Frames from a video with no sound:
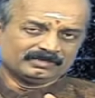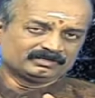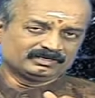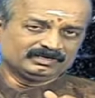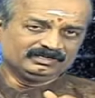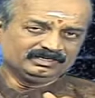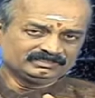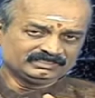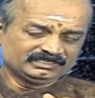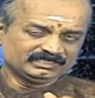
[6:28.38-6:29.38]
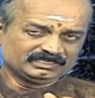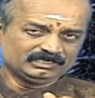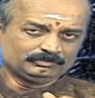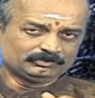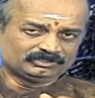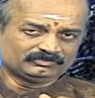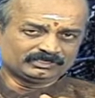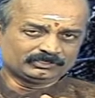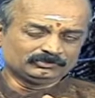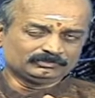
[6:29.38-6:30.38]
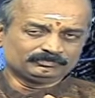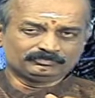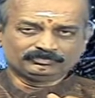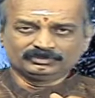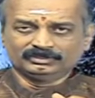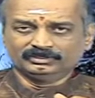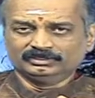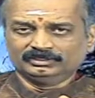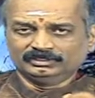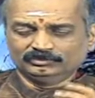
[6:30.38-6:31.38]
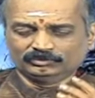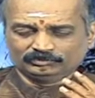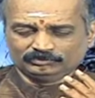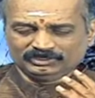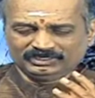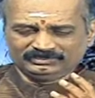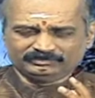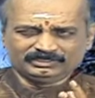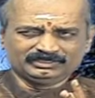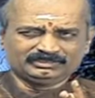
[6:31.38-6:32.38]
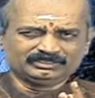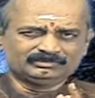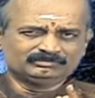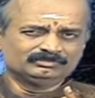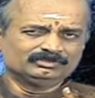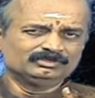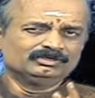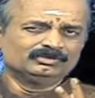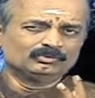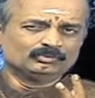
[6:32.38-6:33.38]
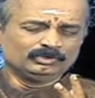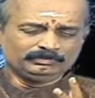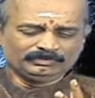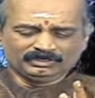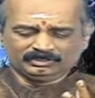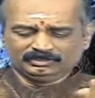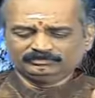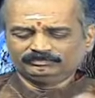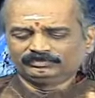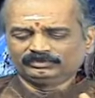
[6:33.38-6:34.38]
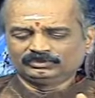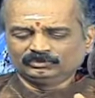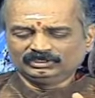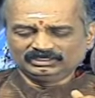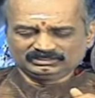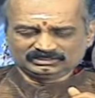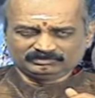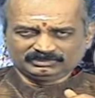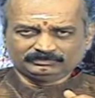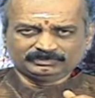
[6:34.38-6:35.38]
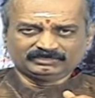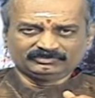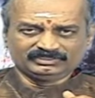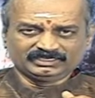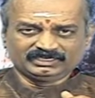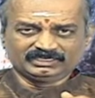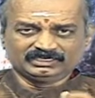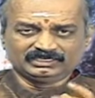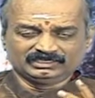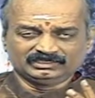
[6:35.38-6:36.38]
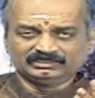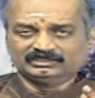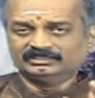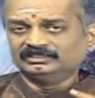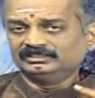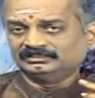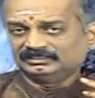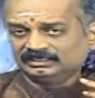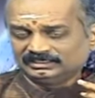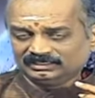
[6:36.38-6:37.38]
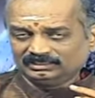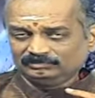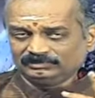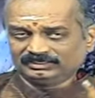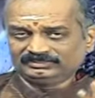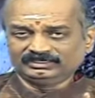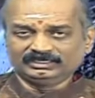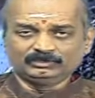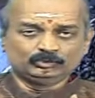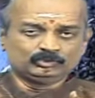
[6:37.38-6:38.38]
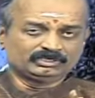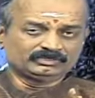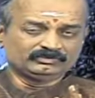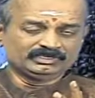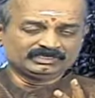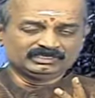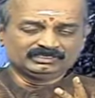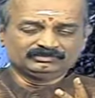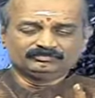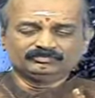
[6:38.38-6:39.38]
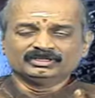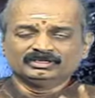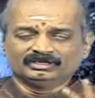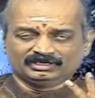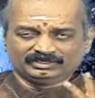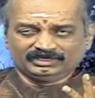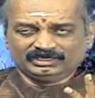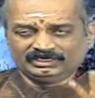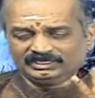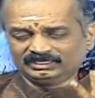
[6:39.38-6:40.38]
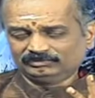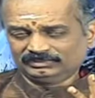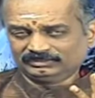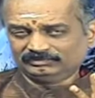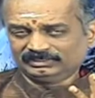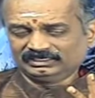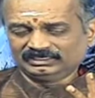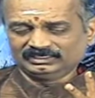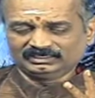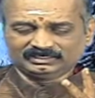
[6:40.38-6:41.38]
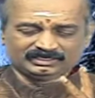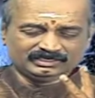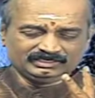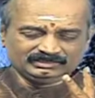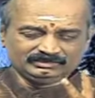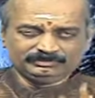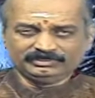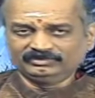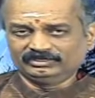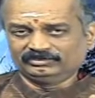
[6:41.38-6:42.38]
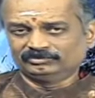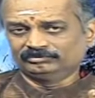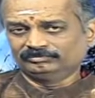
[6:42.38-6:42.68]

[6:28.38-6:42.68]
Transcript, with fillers: கன்னிராசி நேர்களை பொறுத்த வரைக்கும் இது ஒரு முன்னேற்றமான தினம் குறிப்பாக தொழில் சம்பந்தப்பட்ட விஷயங்களில் சில நல்ல மாற்றங்களை உருவாக்குவீர்கள் அதனால் நீங்கள் மட்டுமல்ல அனைத்து பிரிவினரும்